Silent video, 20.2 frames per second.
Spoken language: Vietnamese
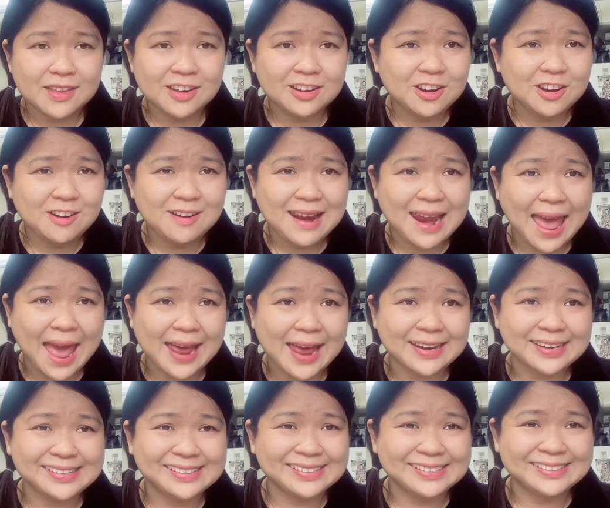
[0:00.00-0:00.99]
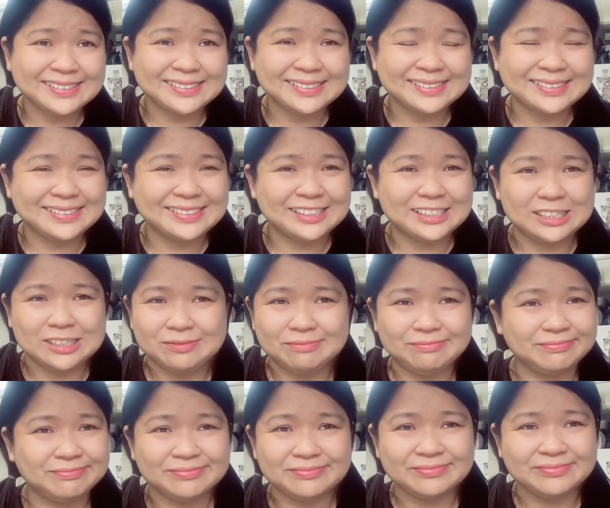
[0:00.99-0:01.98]
nó làm à,
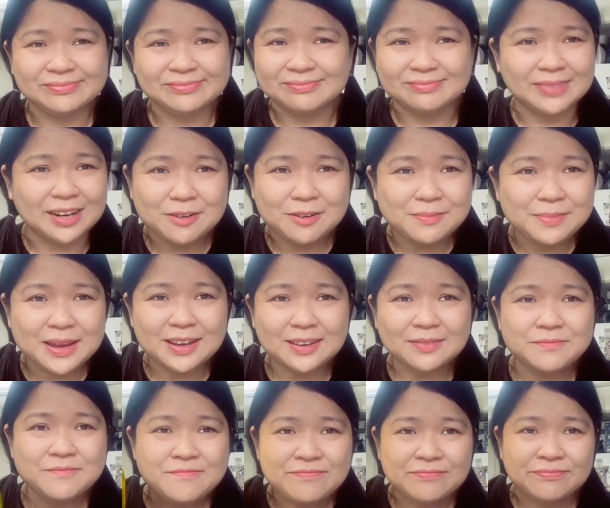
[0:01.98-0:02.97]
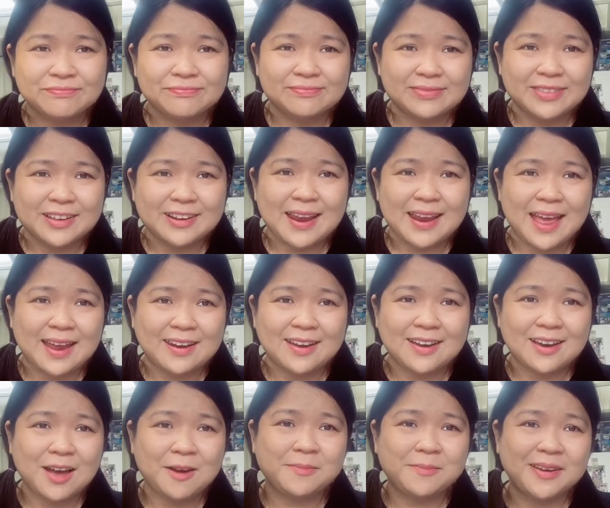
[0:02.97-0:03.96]
mình không biết tức là
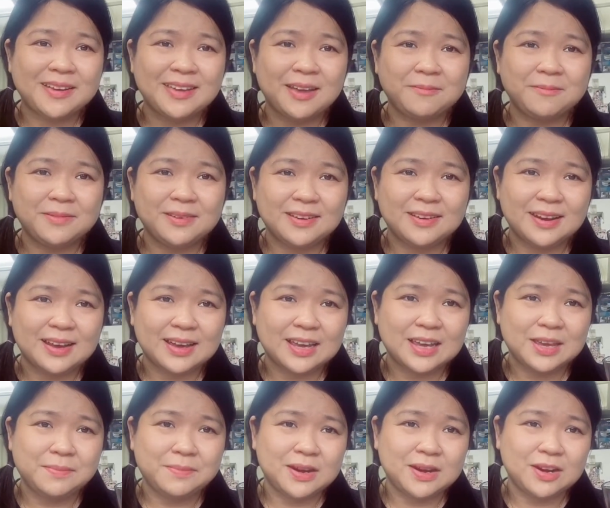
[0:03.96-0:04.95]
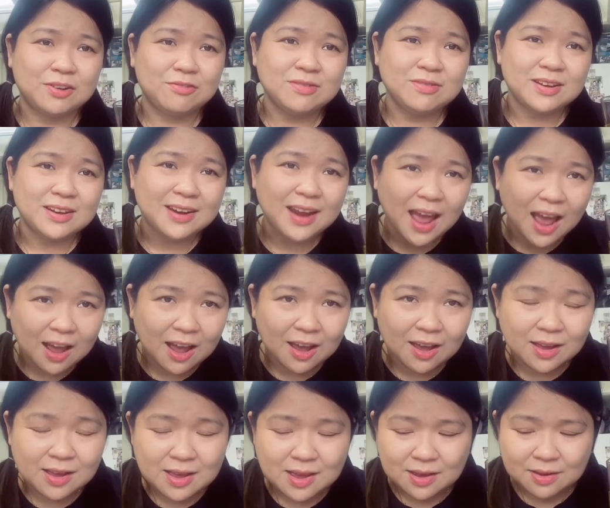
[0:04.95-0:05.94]
nó không có giống như là khi mình uống ở
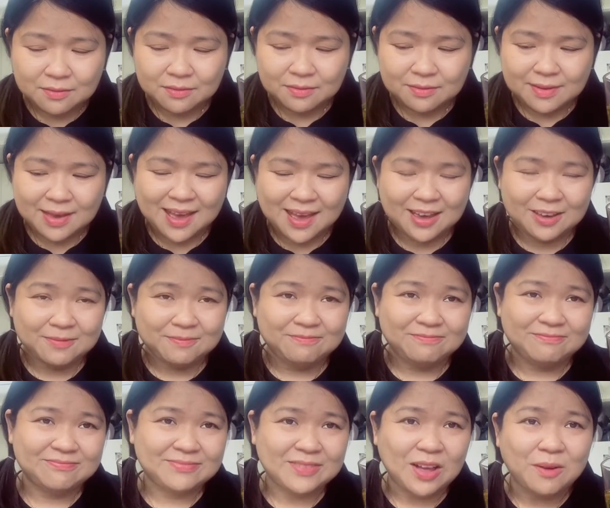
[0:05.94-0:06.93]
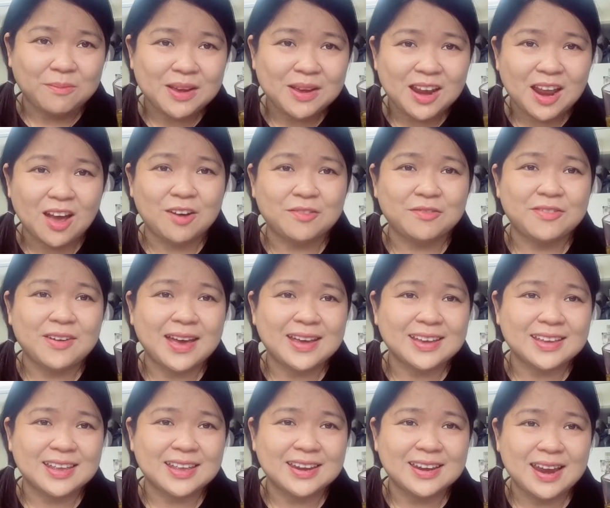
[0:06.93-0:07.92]
đó và không biết là họ pha
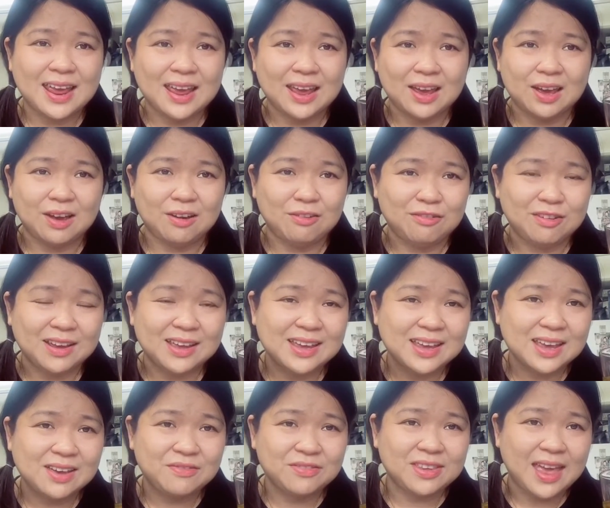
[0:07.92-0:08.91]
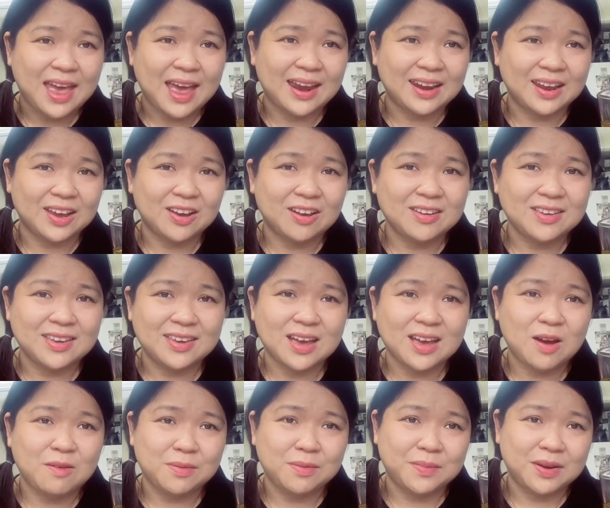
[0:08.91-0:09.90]
như thế nào cái cái trà này có gì
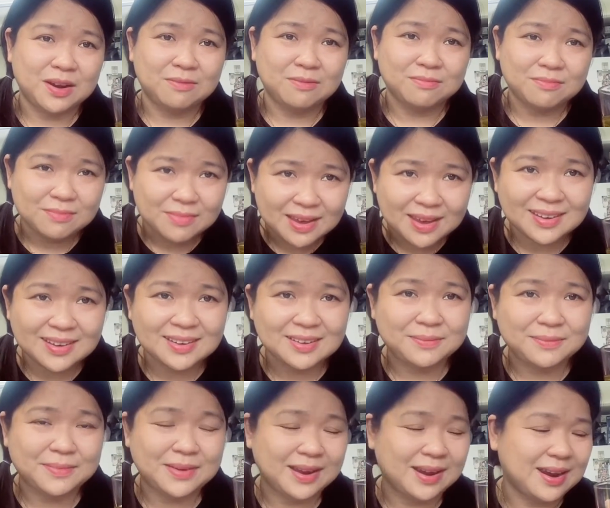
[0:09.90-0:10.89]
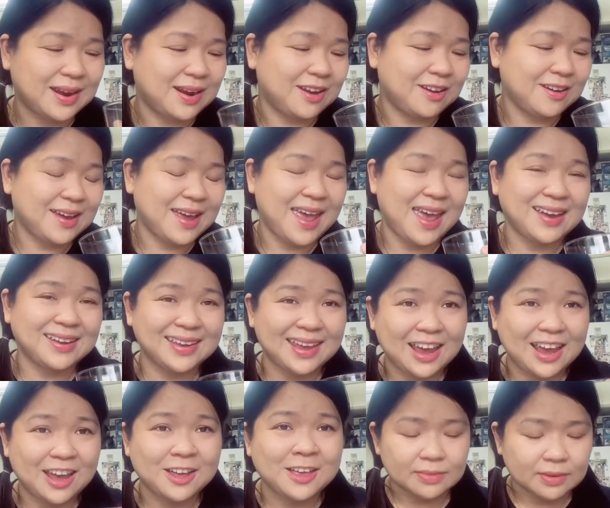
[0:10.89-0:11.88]
không thì mình không biết nhưng mà là nó khác
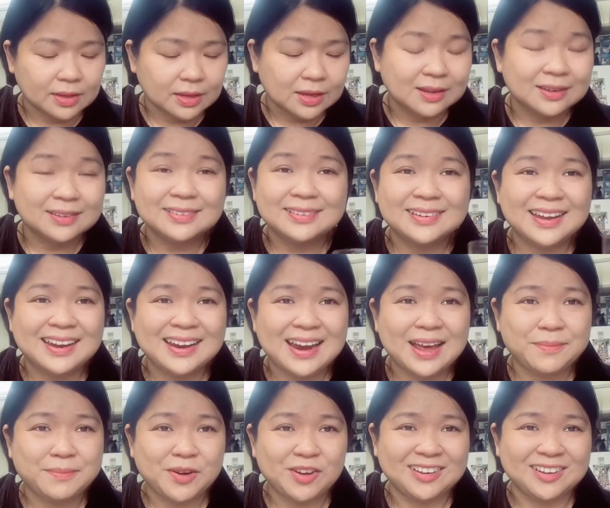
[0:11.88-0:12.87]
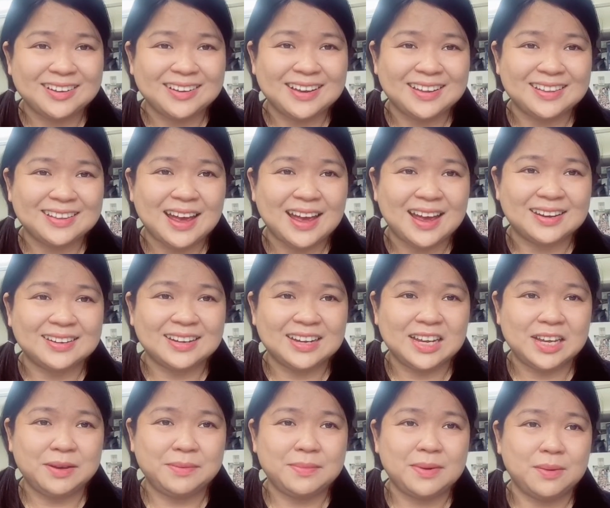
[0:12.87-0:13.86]
nha nên là mọi người cẩn thận
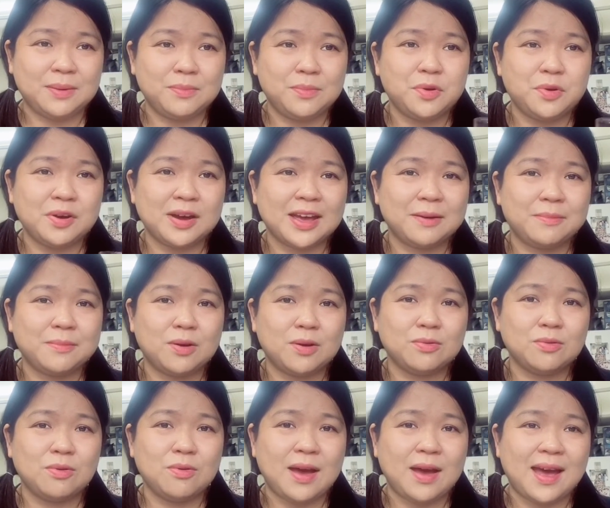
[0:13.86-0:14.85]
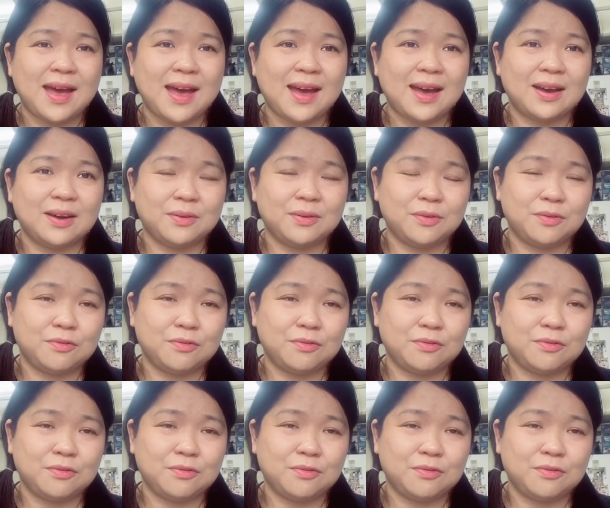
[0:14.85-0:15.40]
khi mà mua các món quà